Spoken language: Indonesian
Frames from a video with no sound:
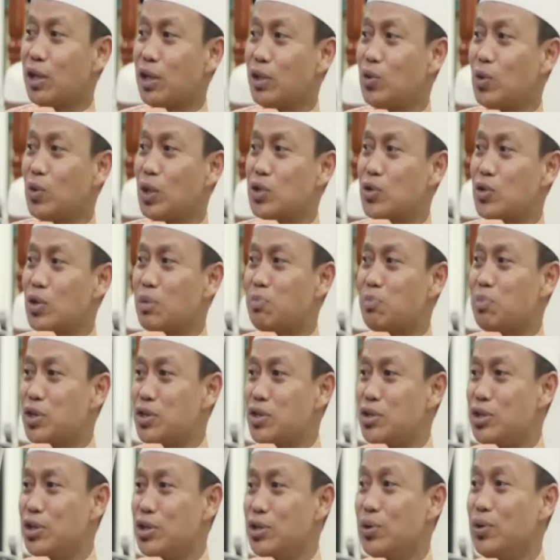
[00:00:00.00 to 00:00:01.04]
orang tua sudah
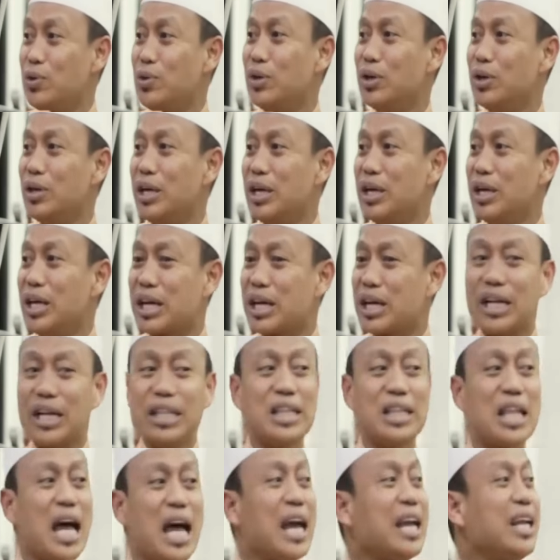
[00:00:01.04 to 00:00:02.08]
pensiun.
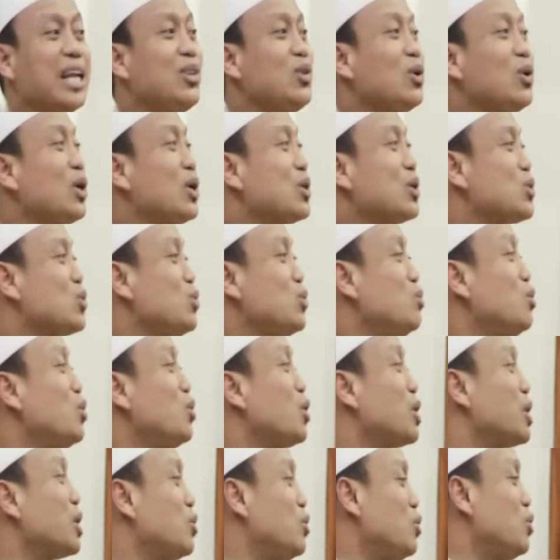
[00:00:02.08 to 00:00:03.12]
Kentara itu kalau
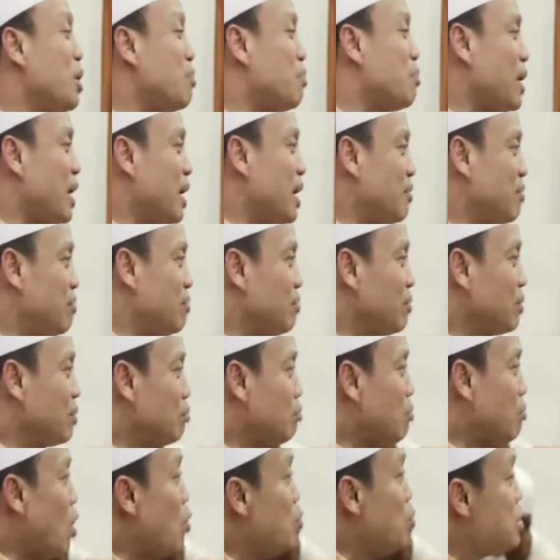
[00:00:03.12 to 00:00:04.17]
subuh orang tua Pak
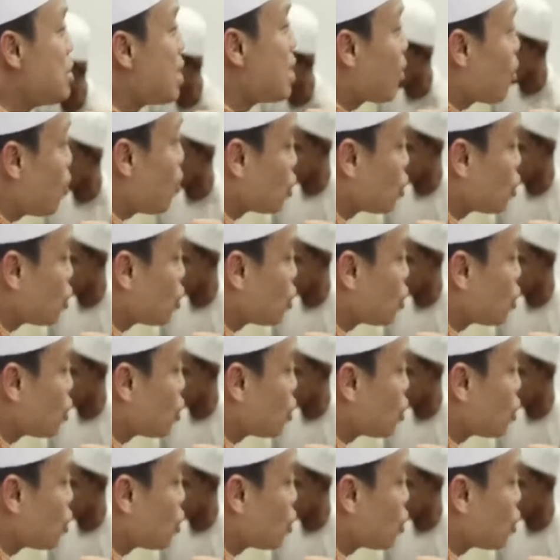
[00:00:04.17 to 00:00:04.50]
bau minyak